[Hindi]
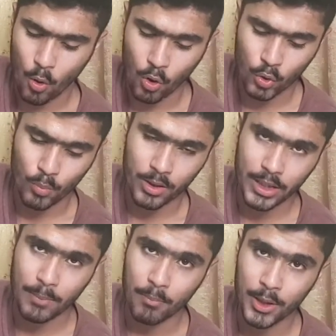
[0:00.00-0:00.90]
अक्टूबर
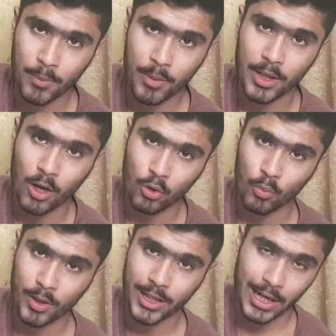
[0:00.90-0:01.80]
के मिड में या
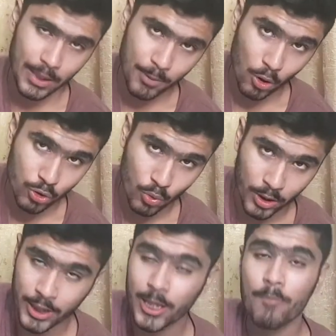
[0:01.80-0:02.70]
अक्टूबर के एंड में लॉन्च होगा
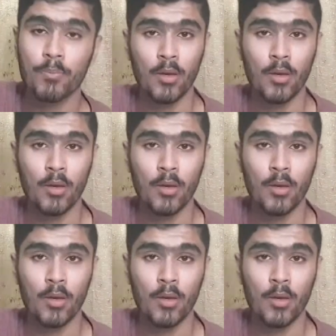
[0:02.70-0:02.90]
ठीक है